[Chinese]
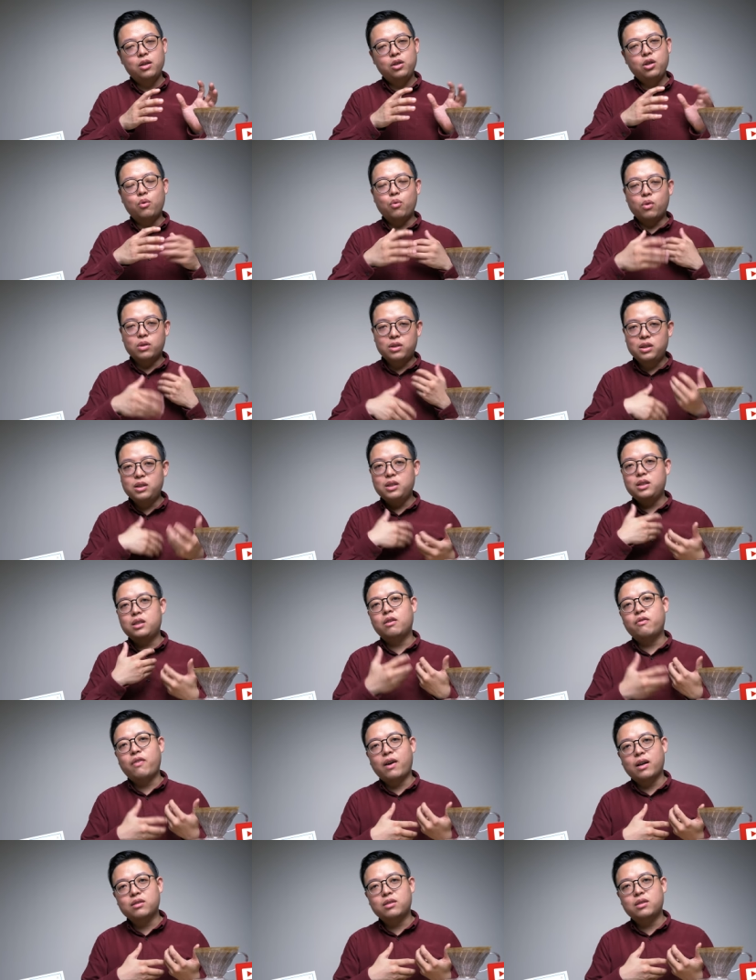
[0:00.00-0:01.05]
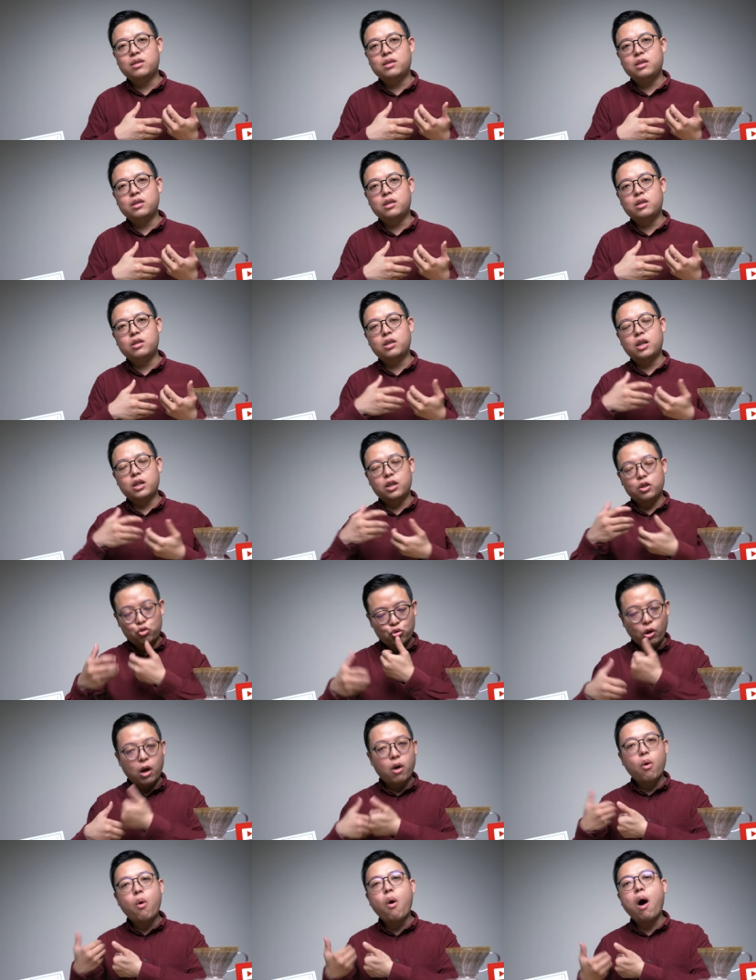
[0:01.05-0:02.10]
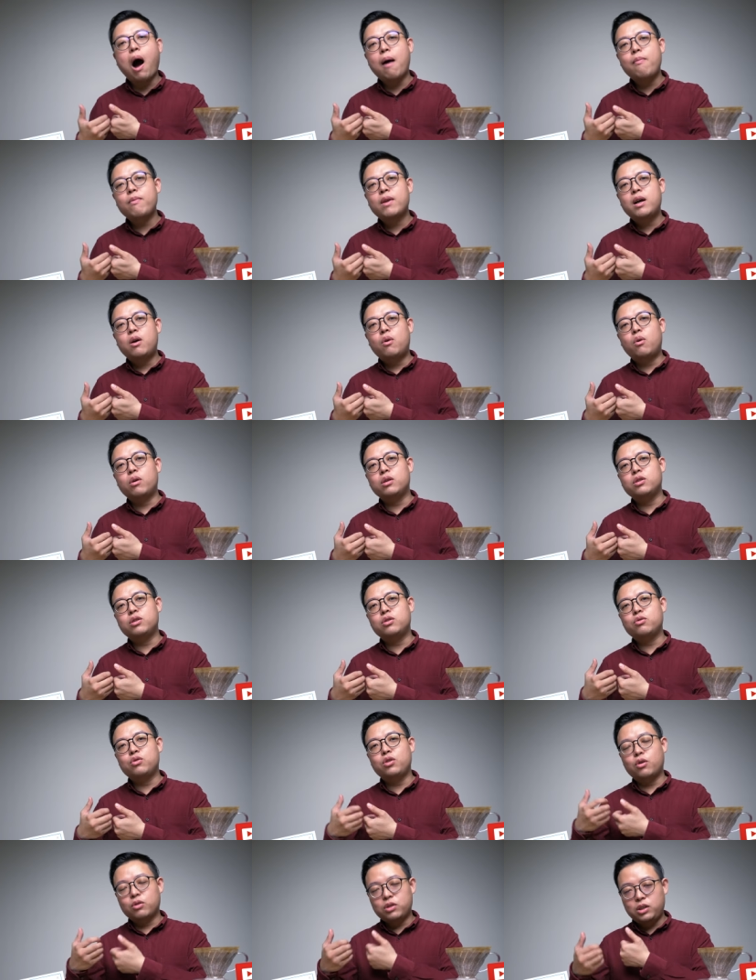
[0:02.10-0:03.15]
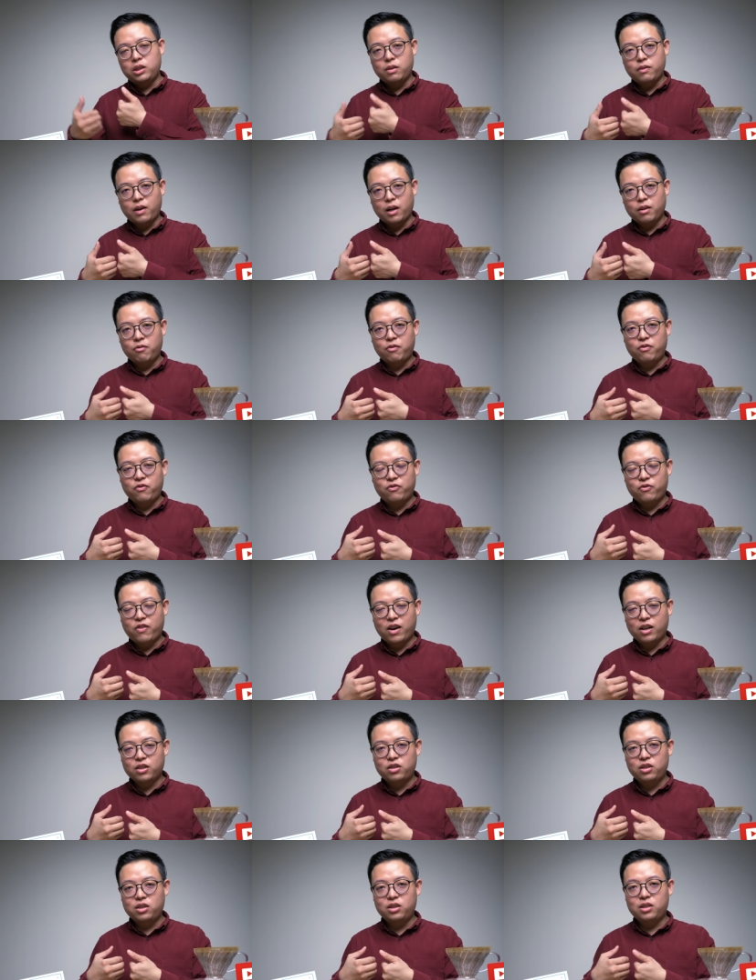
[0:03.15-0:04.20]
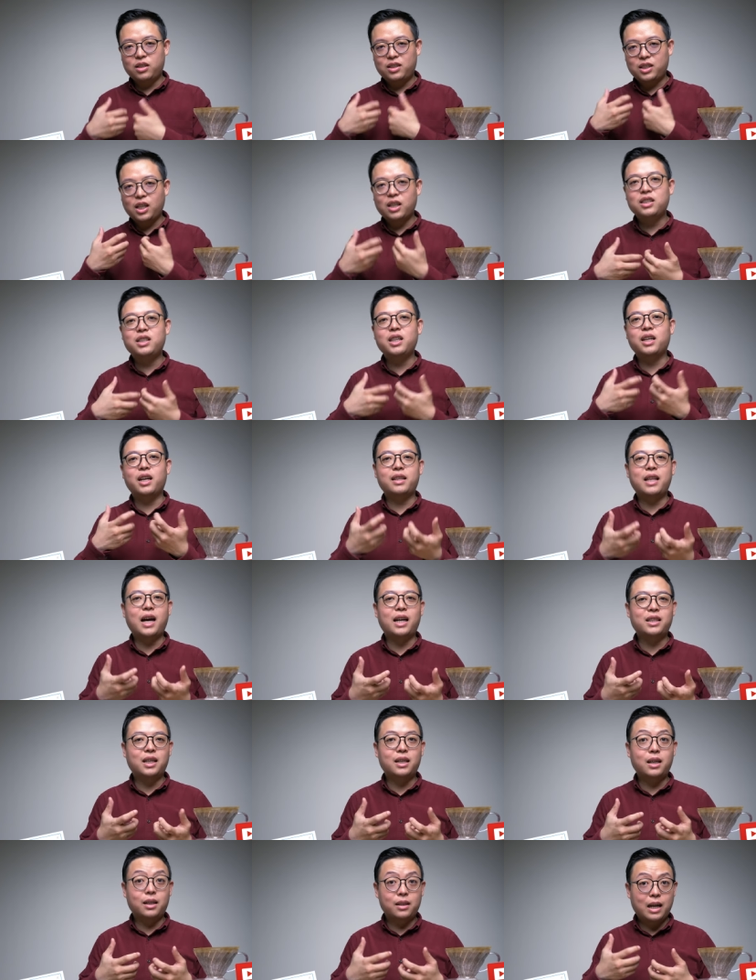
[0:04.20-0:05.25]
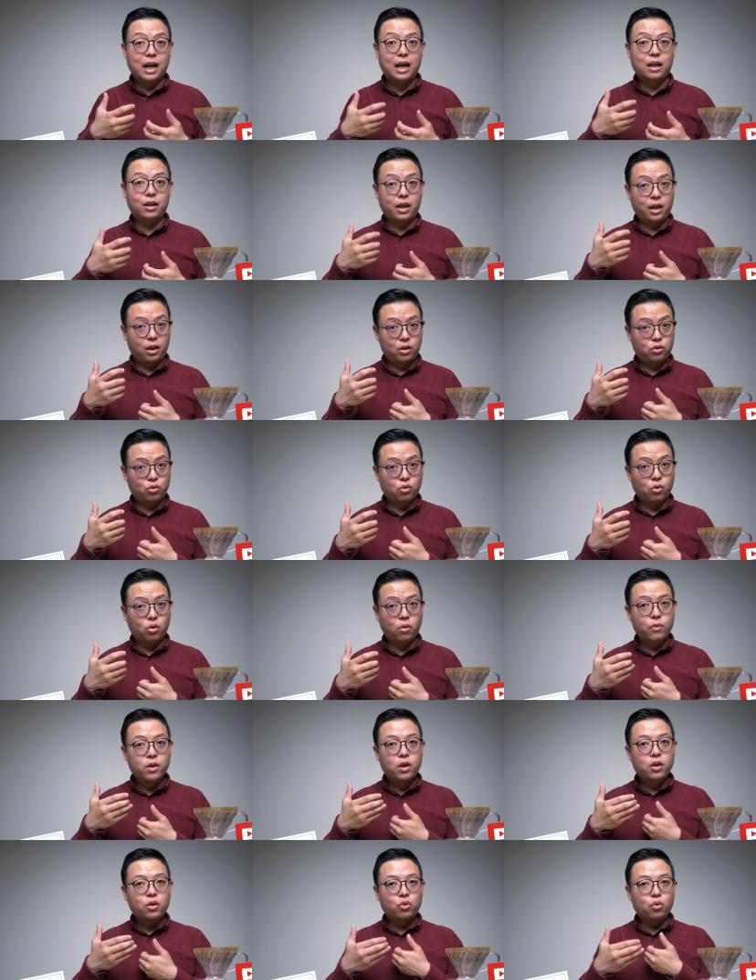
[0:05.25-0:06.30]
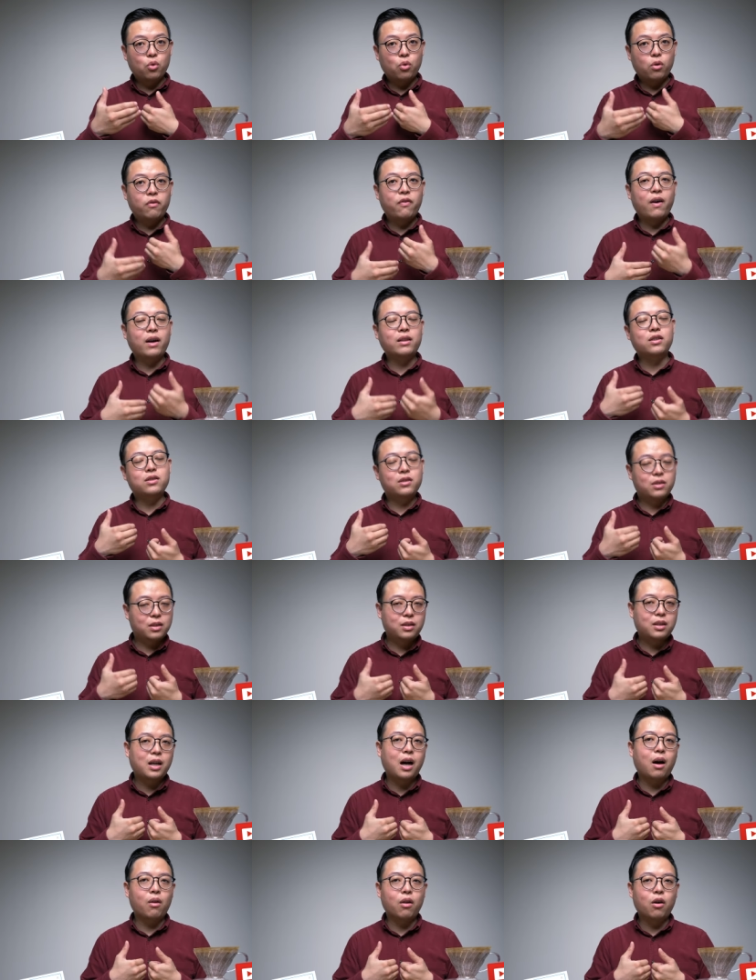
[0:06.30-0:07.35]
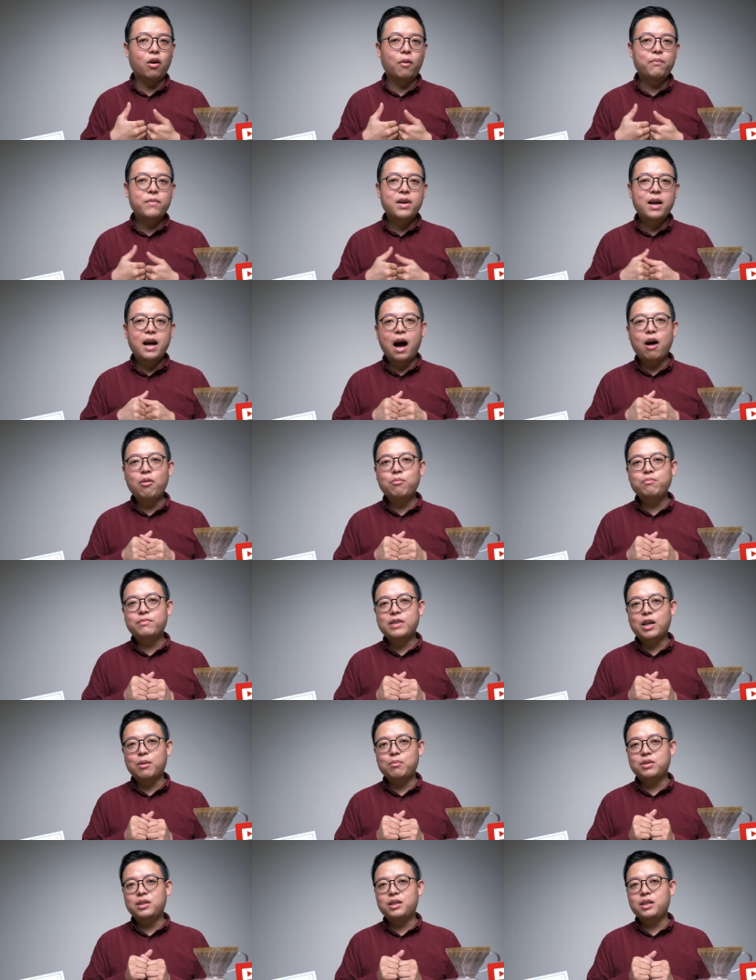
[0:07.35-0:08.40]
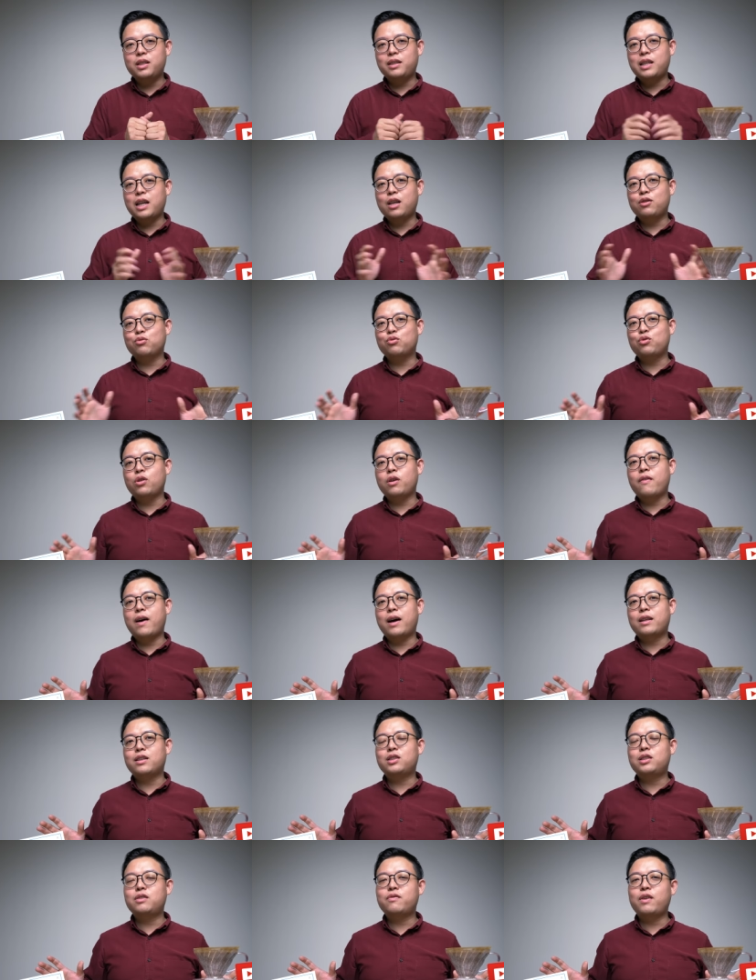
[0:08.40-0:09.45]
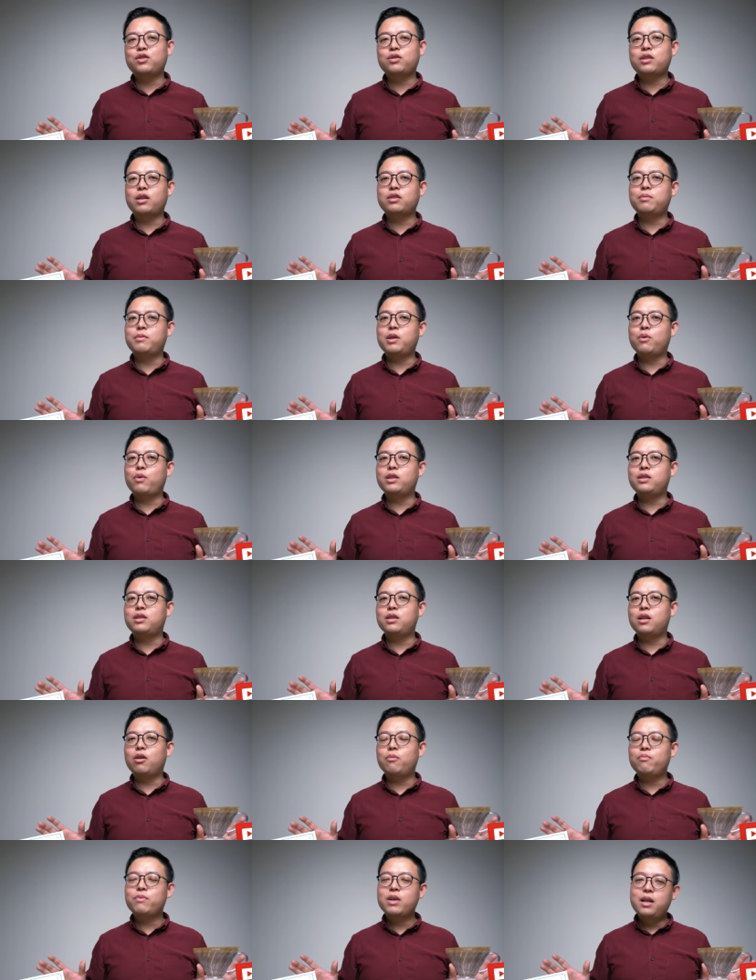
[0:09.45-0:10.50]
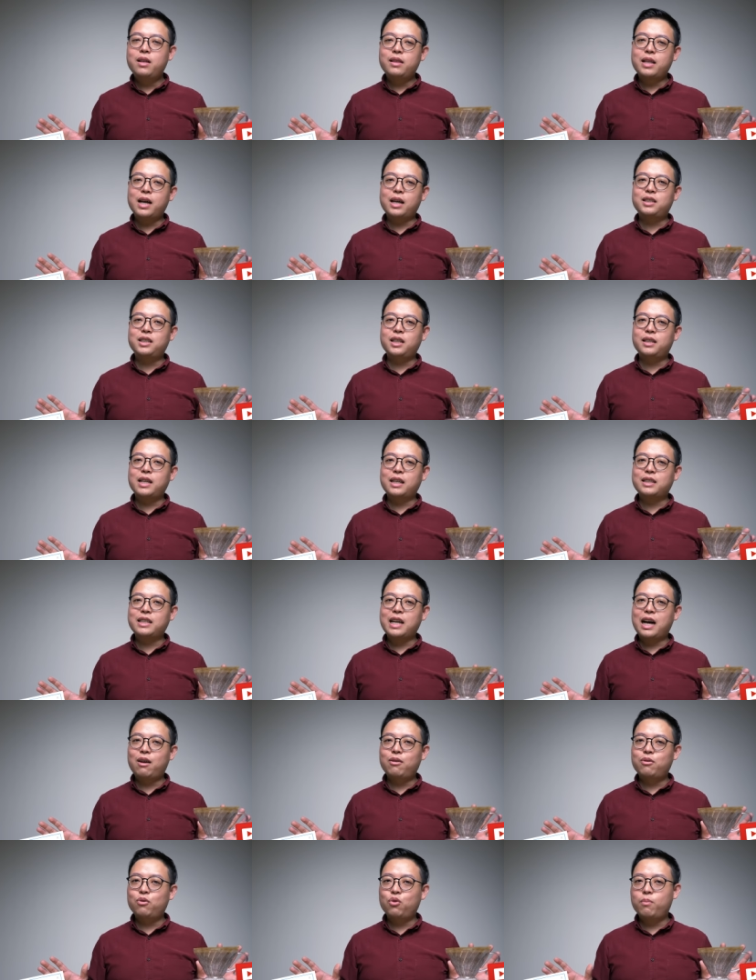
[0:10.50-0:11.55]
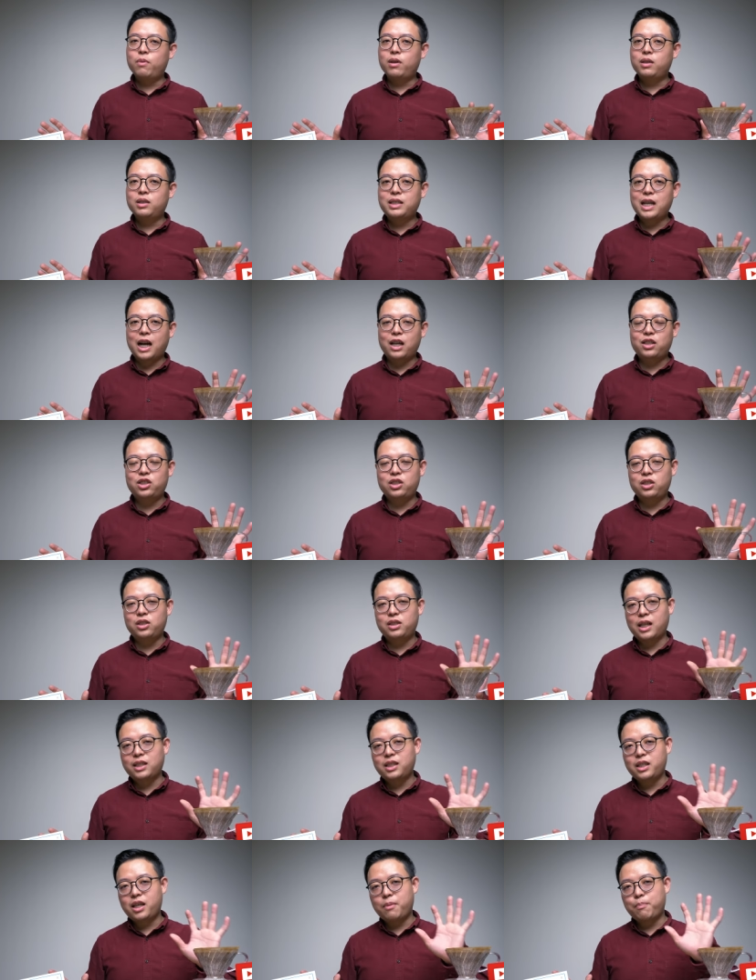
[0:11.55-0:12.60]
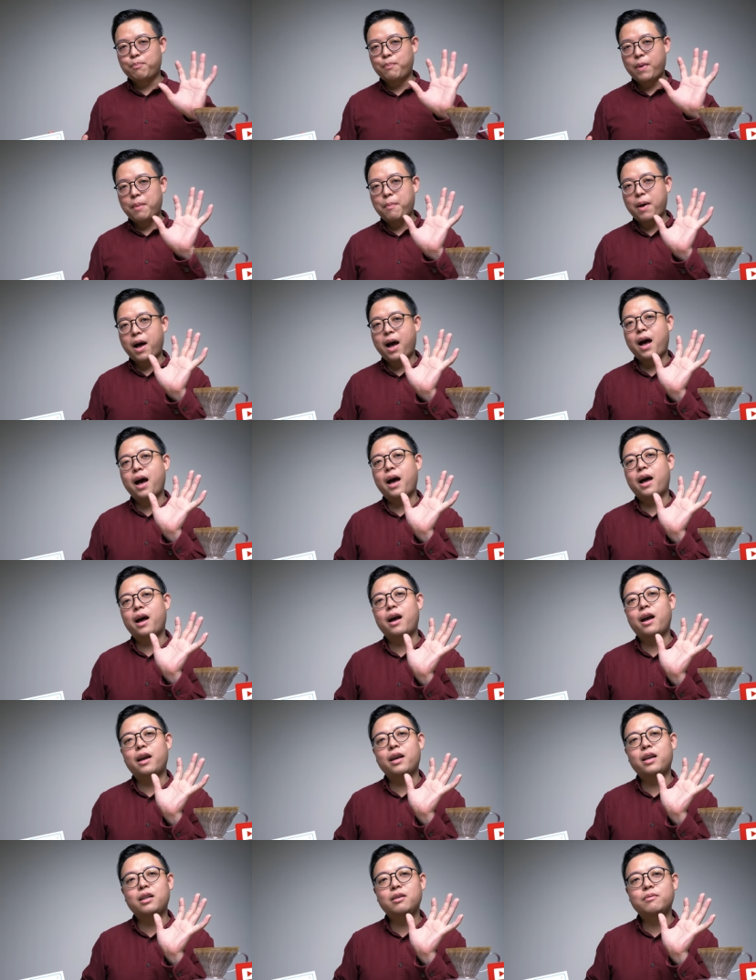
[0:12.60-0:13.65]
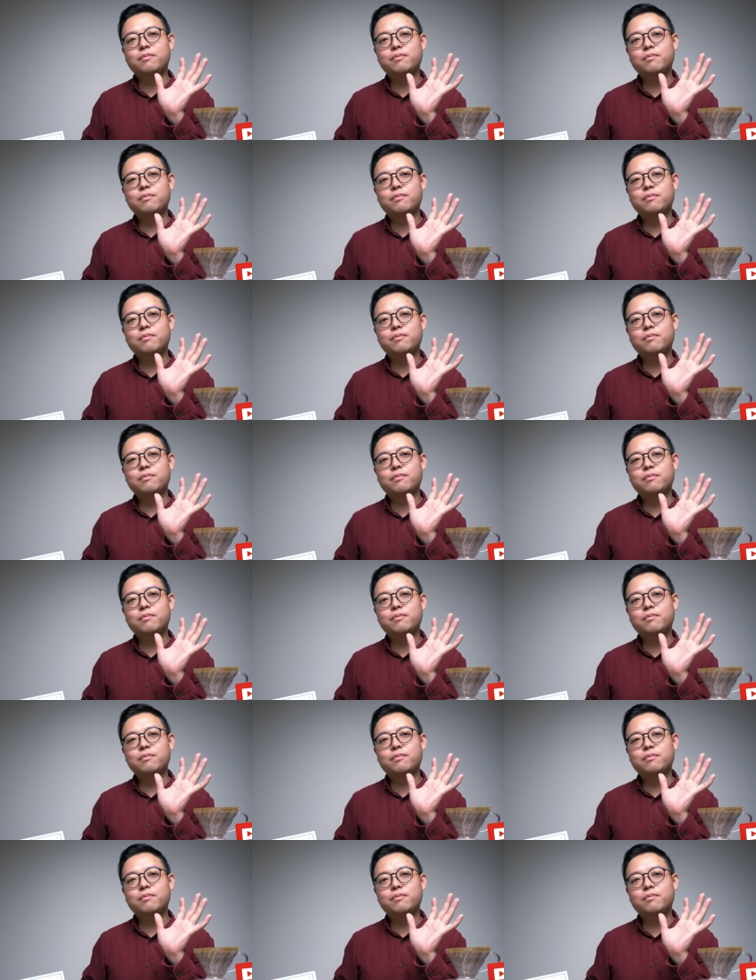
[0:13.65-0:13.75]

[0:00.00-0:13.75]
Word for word: 用我自己的方式呢，可能转化，或者是用我自己的方方式呢，呈现给大家，让大家可以做多方的思考喽。好，那我们今天带你做水法的示范就到这边为止喽。那谢谢大家，我们下次再见，拜拜。